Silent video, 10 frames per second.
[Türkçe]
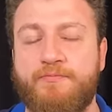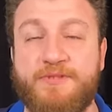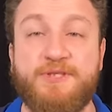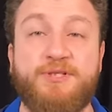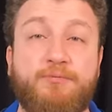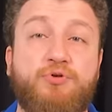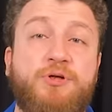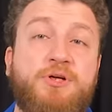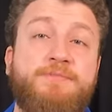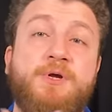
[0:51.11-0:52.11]
Sizce bu
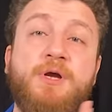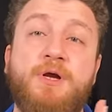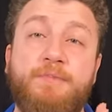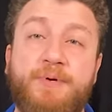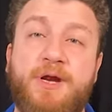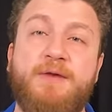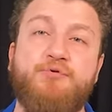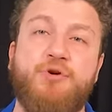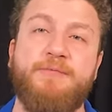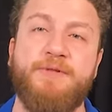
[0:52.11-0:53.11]
takım
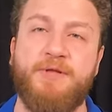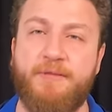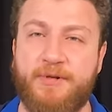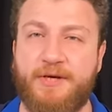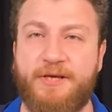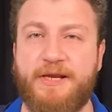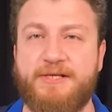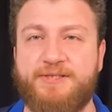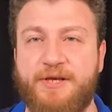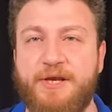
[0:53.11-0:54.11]
prime döneminde bir araya
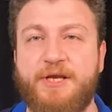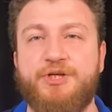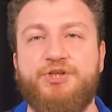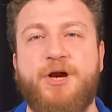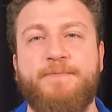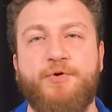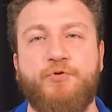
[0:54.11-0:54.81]
gelse şampiyon